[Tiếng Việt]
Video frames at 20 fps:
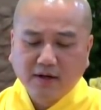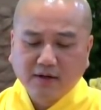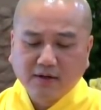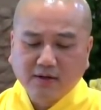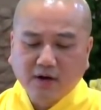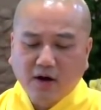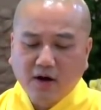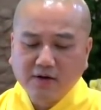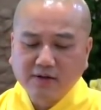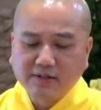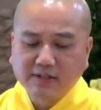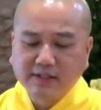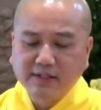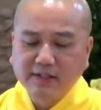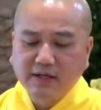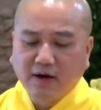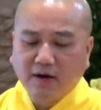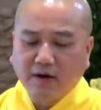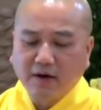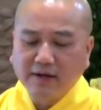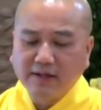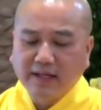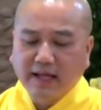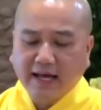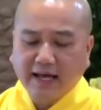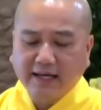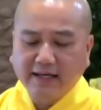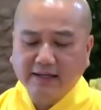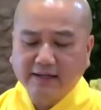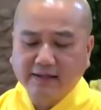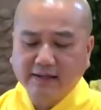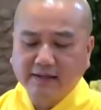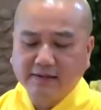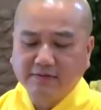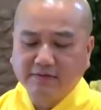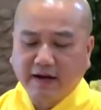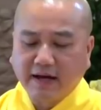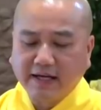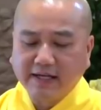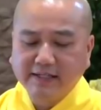Con xin hỏi Thầy,
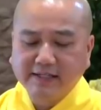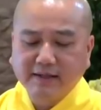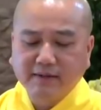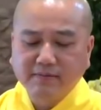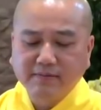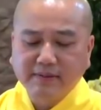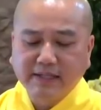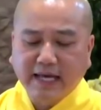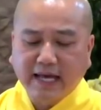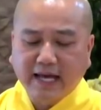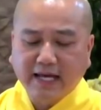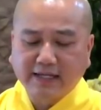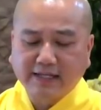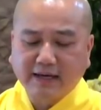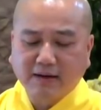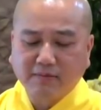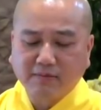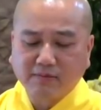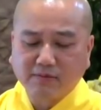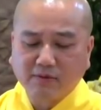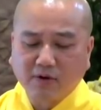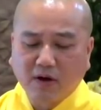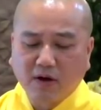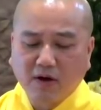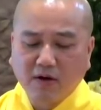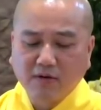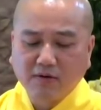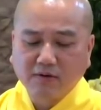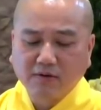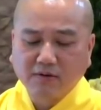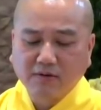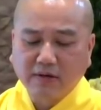vậy trong nhà chồng con